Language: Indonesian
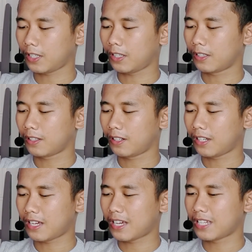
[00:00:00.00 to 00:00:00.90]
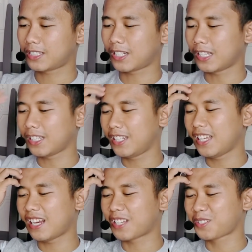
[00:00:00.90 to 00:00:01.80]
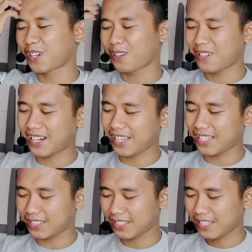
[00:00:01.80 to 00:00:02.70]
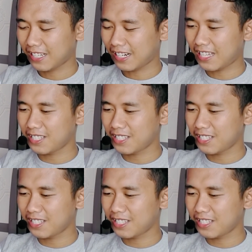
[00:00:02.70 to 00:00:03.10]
Oke, nice. Ternyata dia langsung keluar guys.